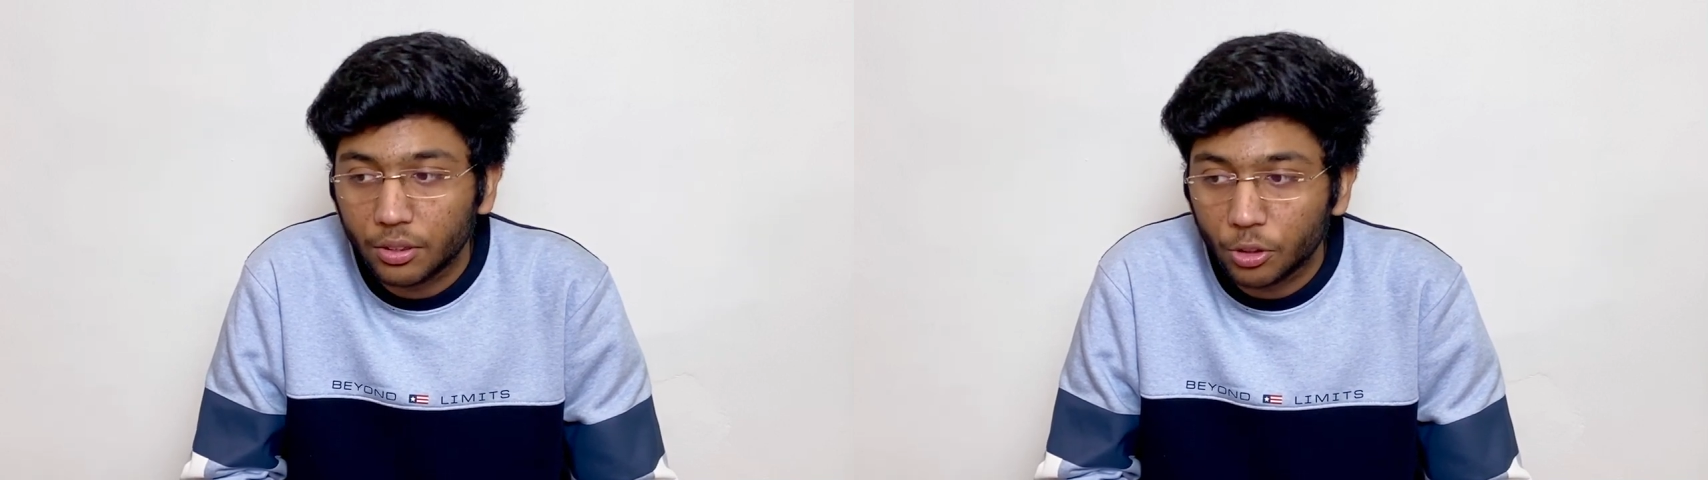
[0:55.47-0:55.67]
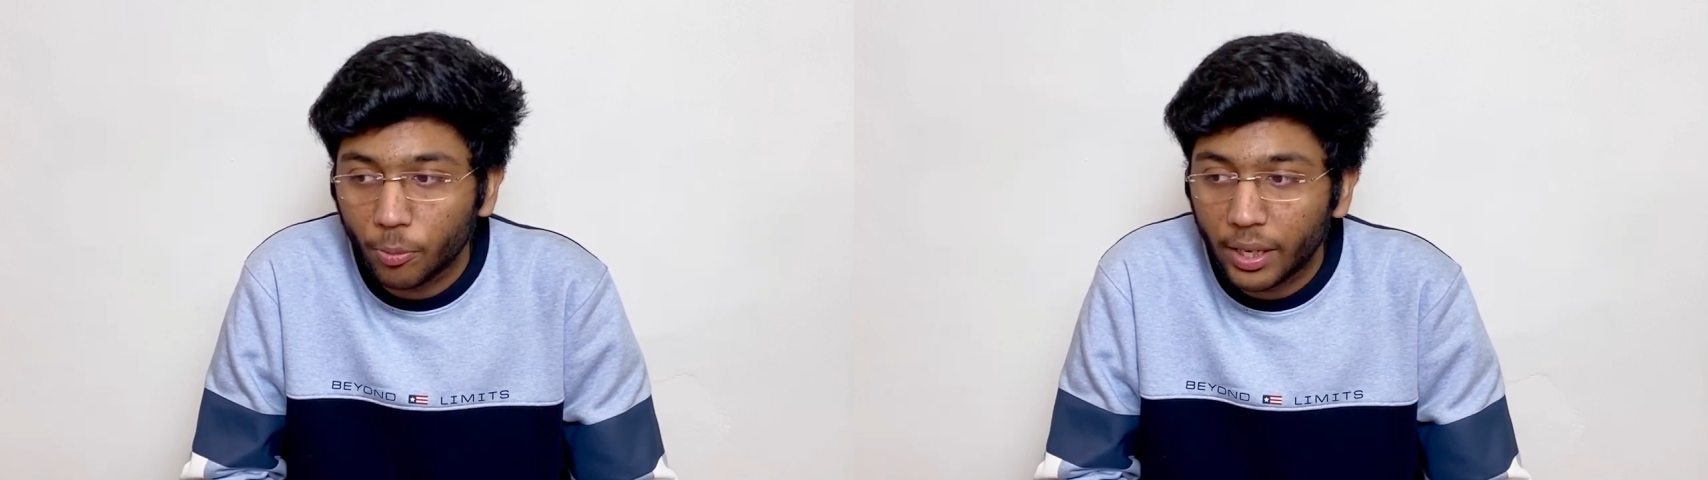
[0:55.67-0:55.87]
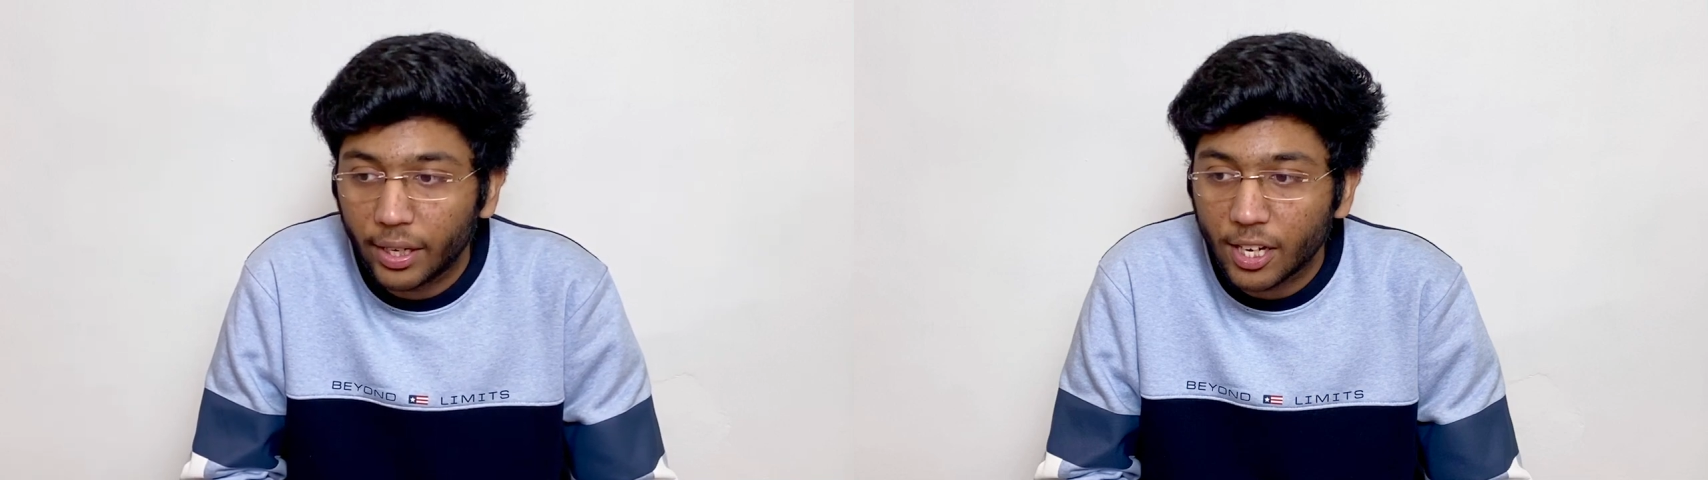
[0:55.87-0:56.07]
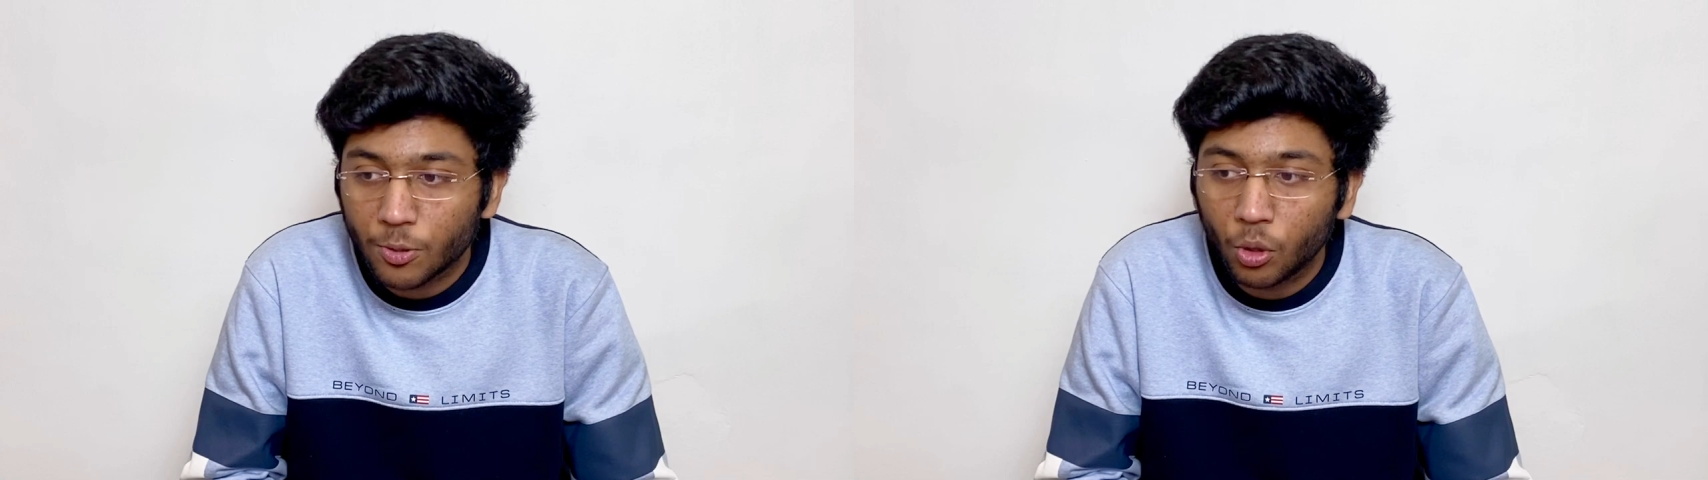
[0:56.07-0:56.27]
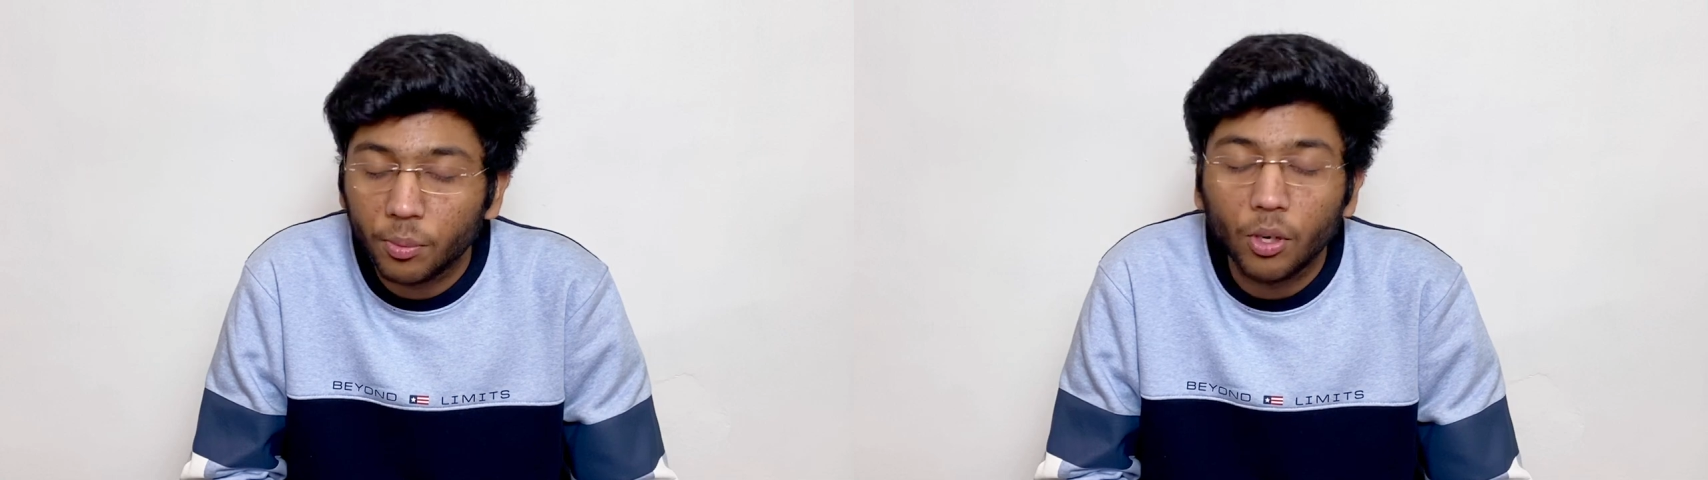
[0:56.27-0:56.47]
तो मैंने
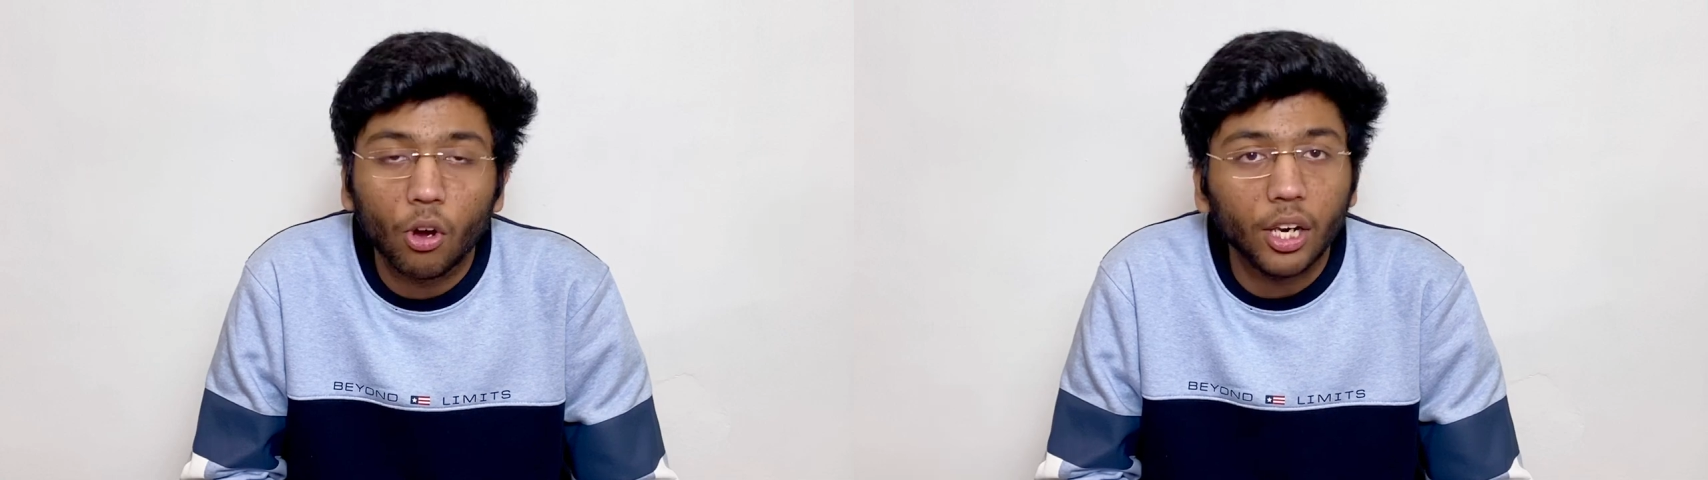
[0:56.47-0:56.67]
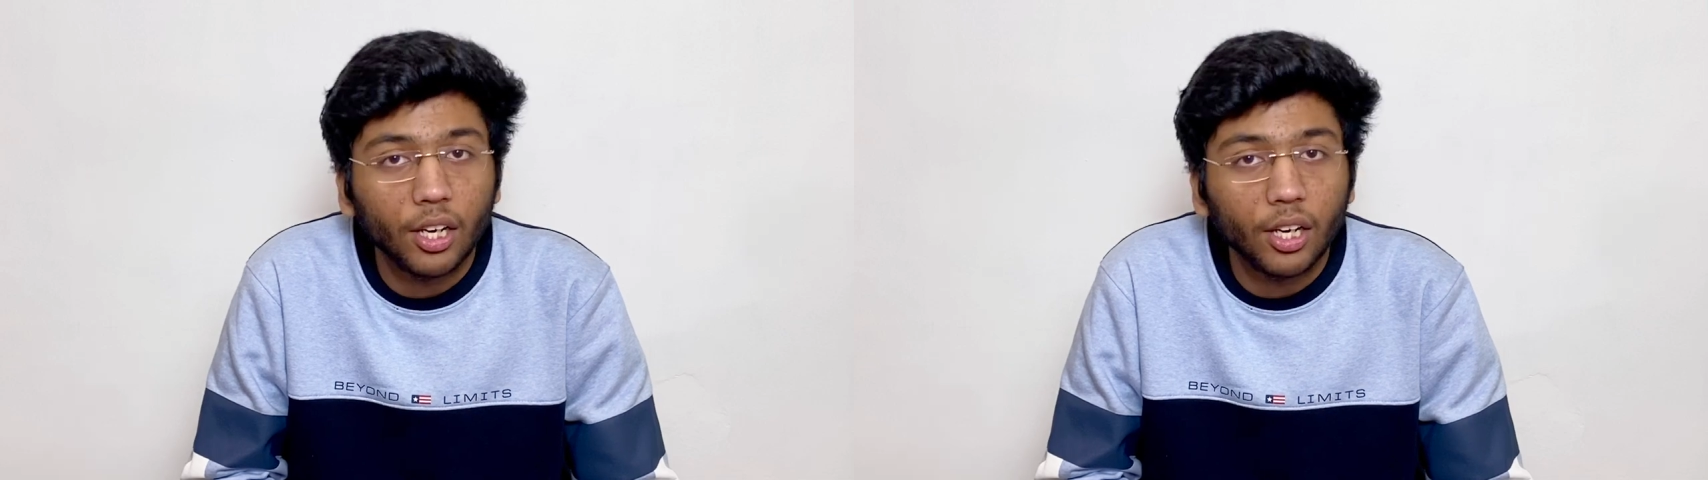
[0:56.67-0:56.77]
डैशबोर्ड में लॉगिन